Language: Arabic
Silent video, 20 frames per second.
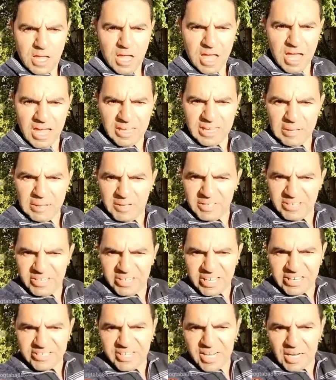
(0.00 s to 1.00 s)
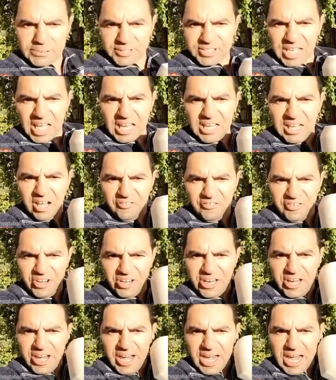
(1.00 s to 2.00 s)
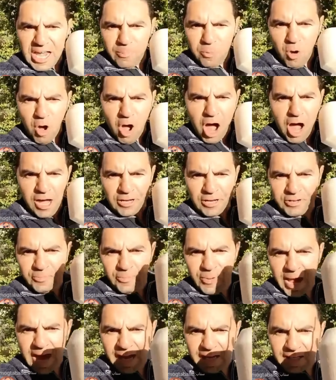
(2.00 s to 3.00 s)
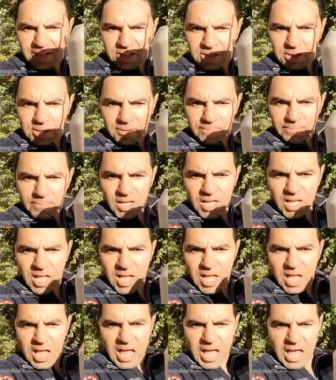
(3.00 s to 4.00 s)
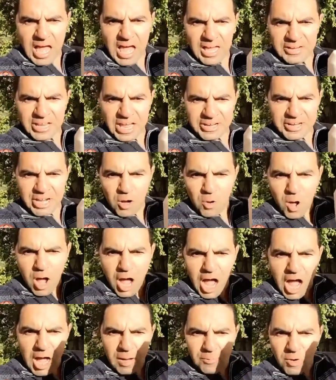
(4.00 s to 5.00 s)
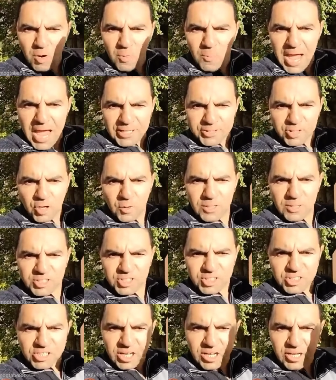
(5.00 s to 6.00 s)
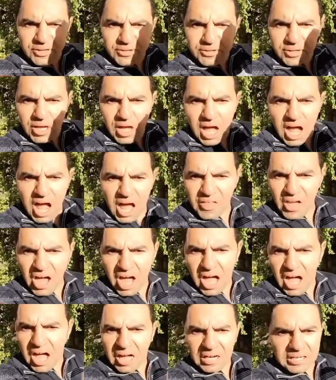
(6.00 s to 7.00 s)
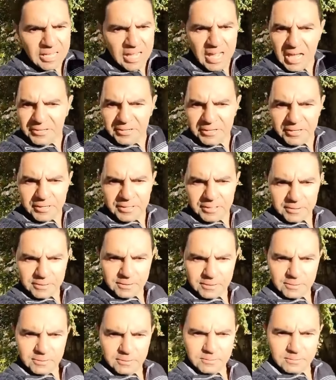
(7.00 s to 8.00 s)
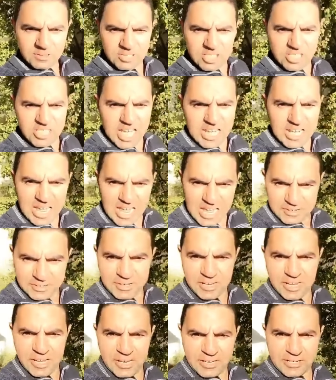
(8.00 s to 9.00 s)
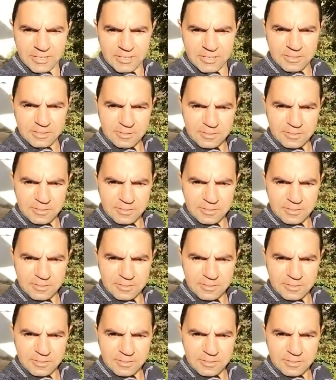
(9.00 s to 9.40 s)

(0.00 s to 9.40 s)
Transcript: انا من يقدر يطلع في عيب واحد بس انا دوام وبيت ومسجد هذا حالي انا تسال عني